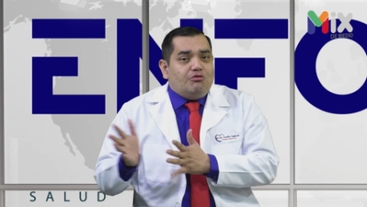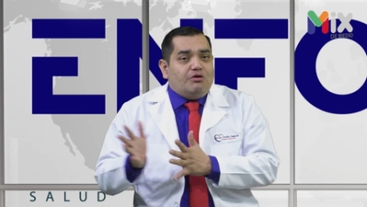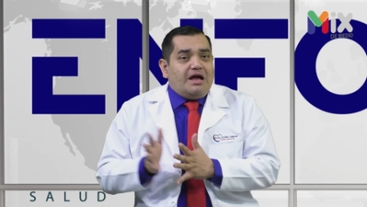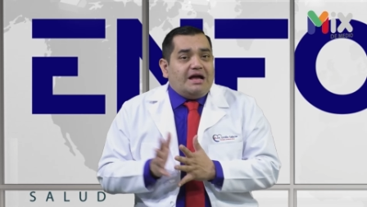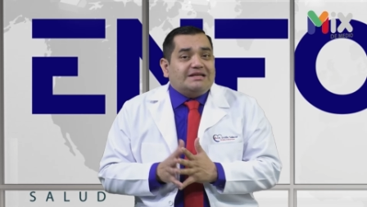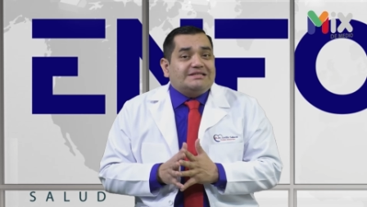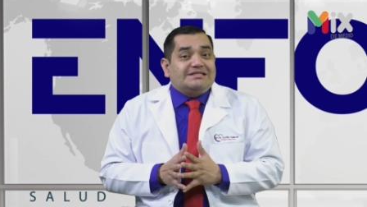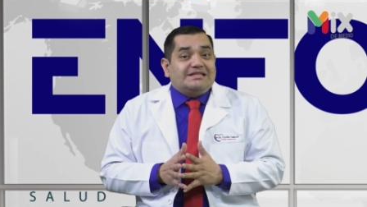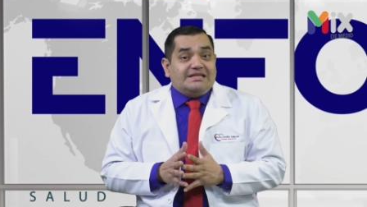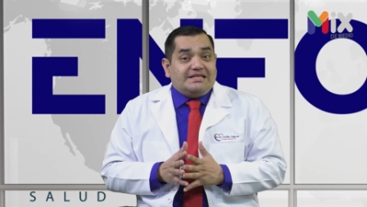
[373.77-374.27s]
un
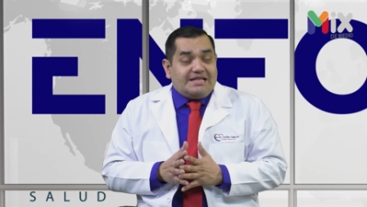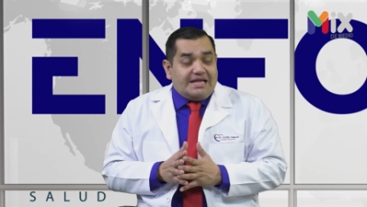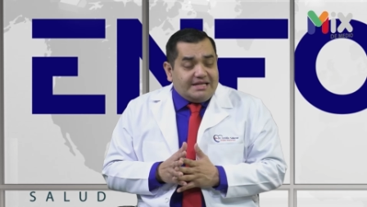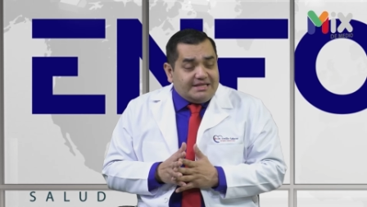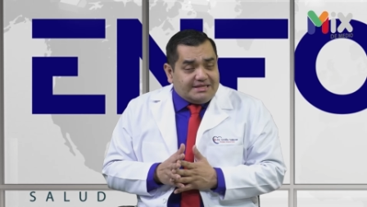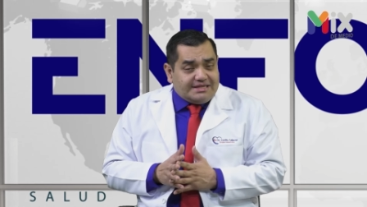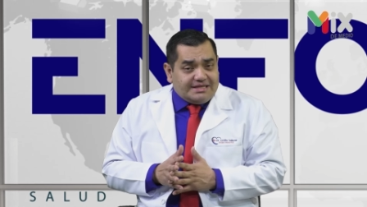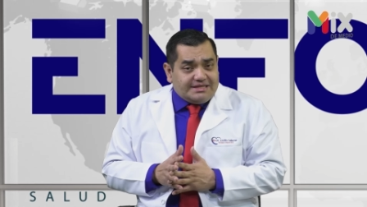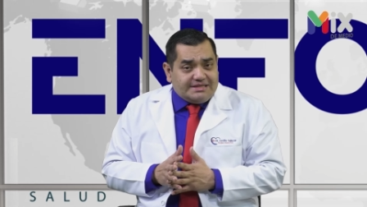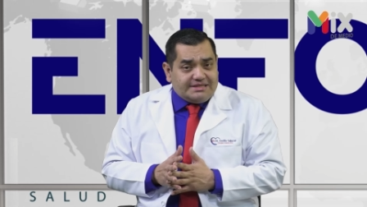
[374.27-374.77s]

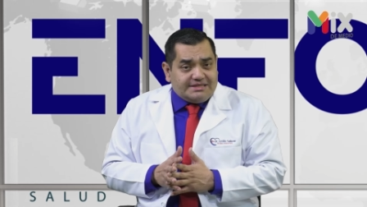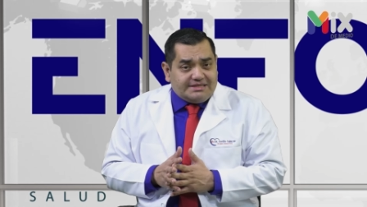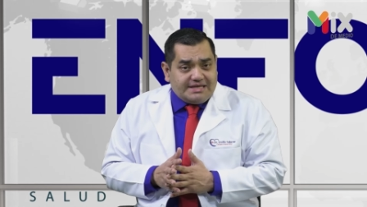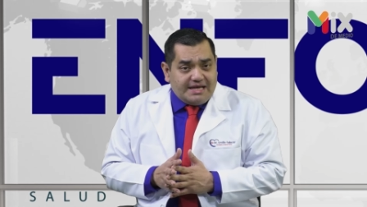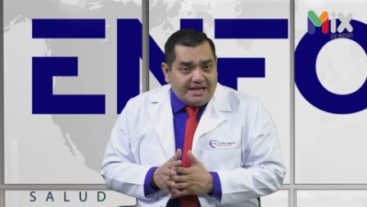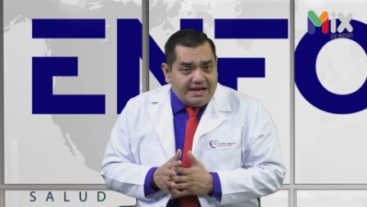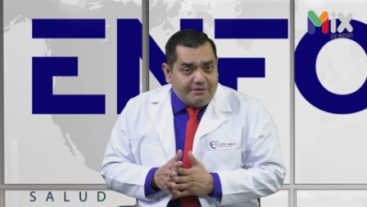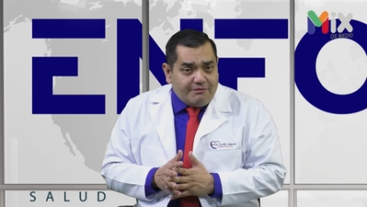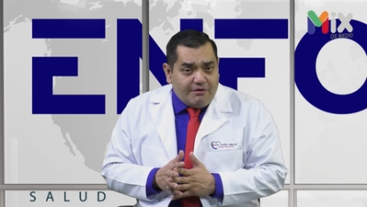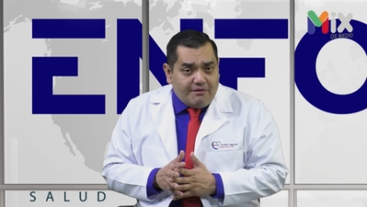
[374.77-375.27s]
accidente
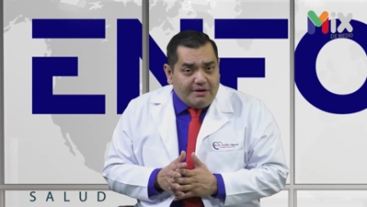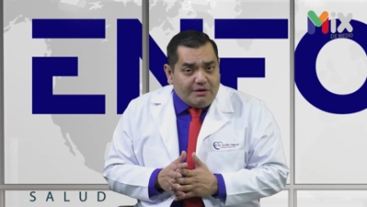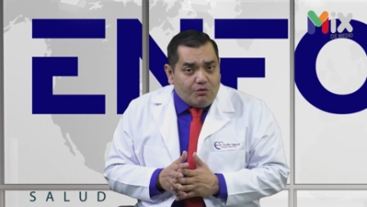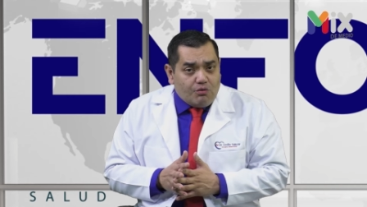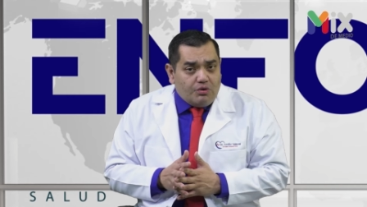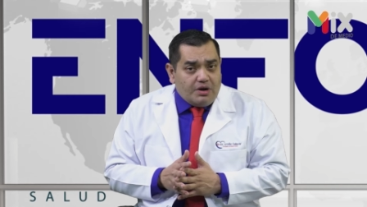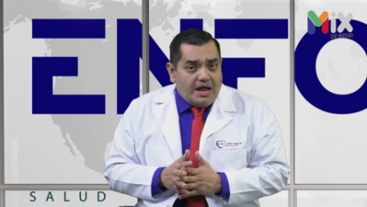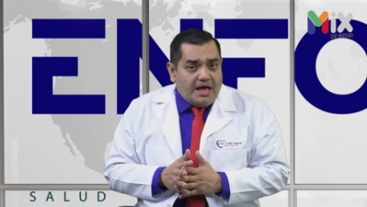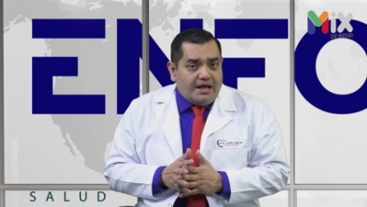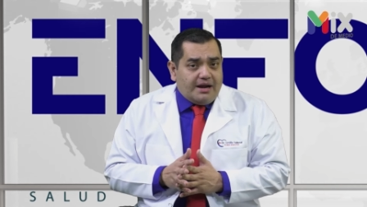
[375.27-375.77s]

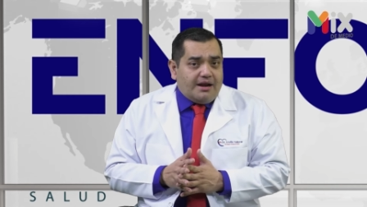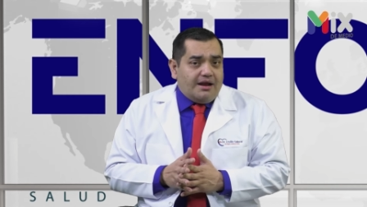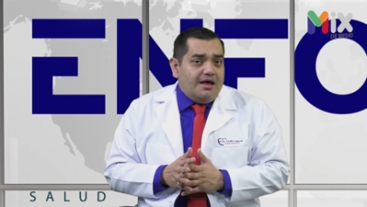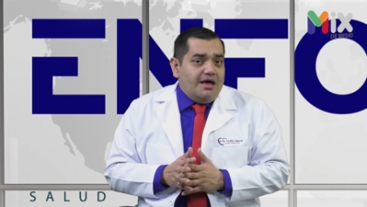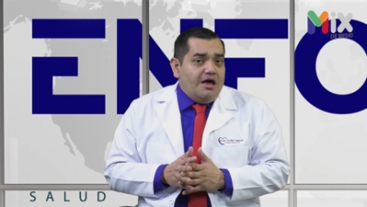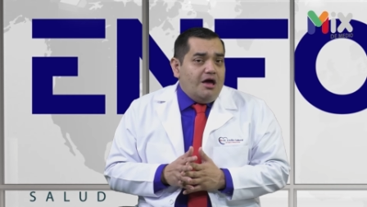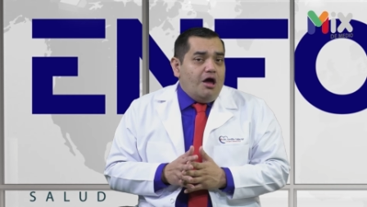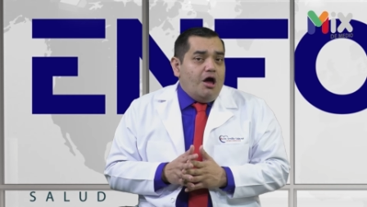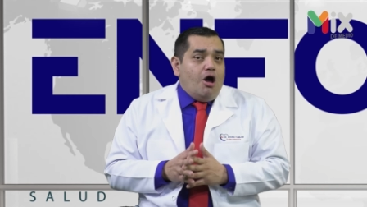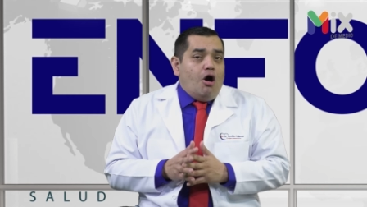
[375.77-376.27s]

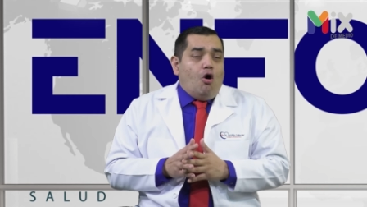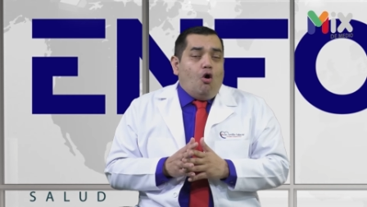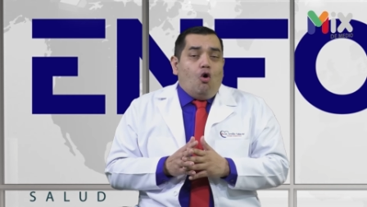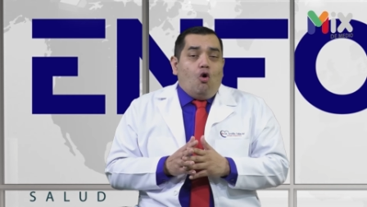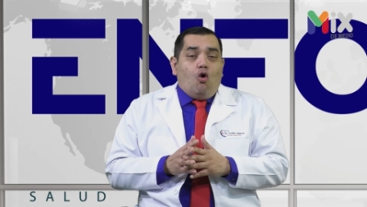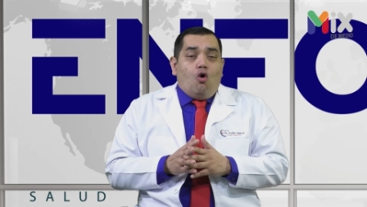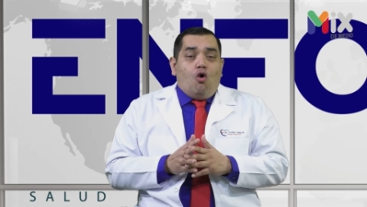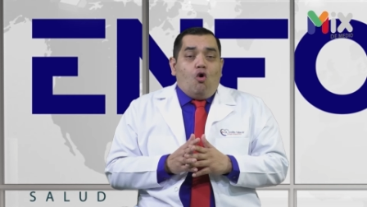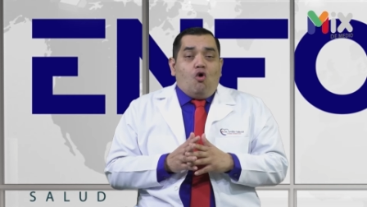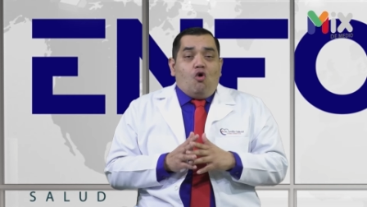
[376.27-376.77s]
cerebrovascular
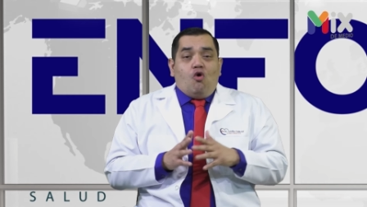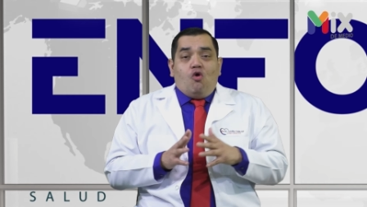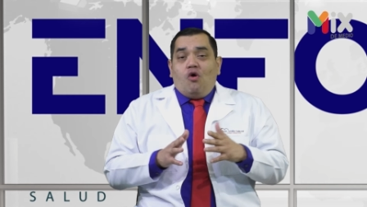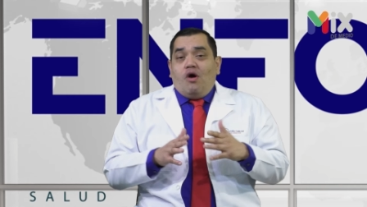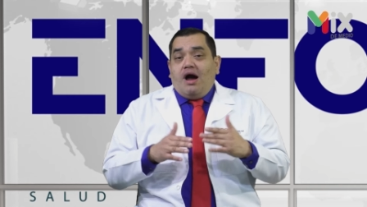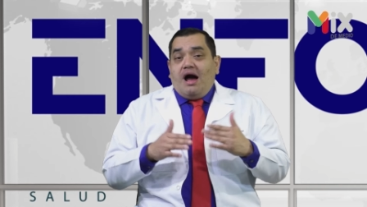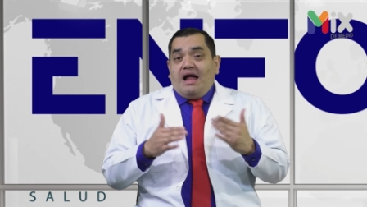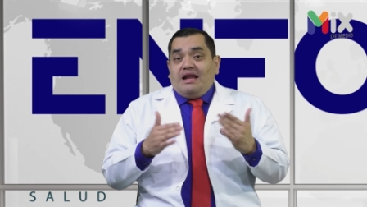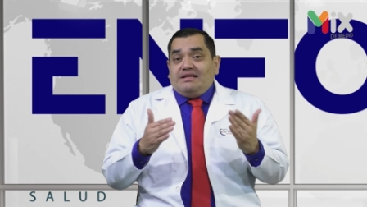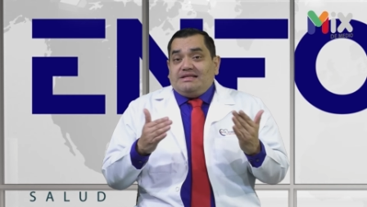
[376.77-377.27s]
o
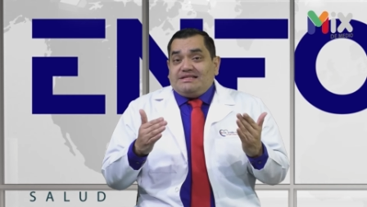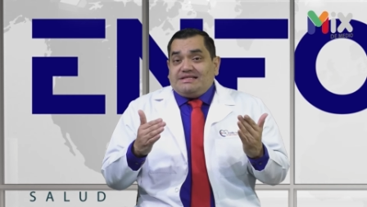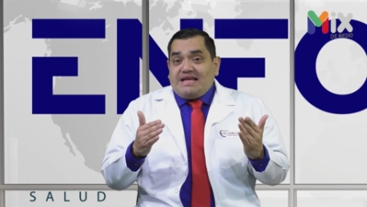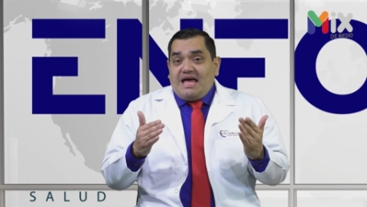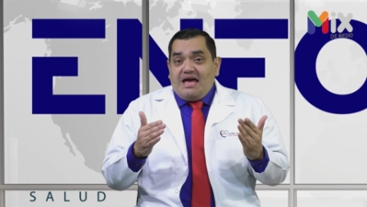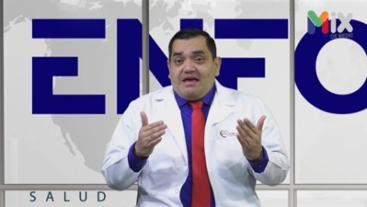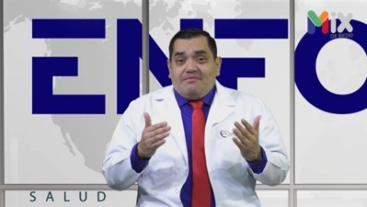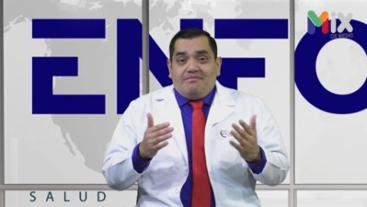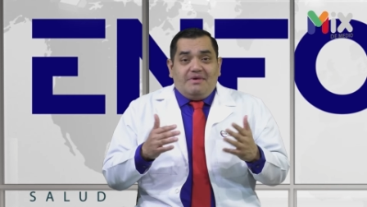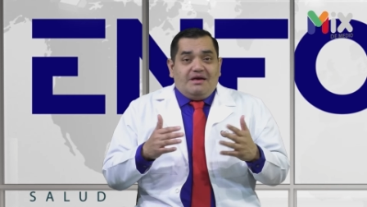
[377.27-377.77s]

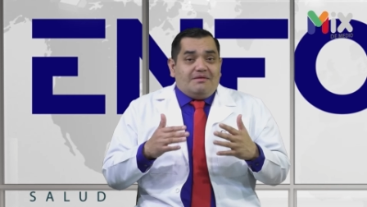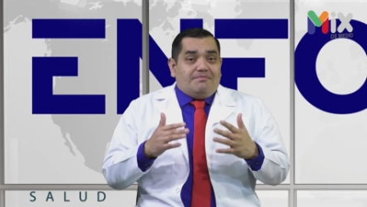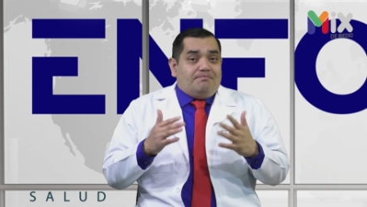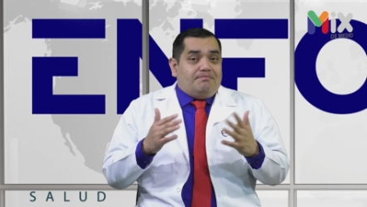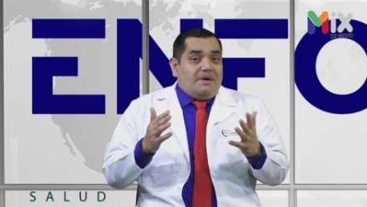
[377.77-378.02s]
Alzheimer,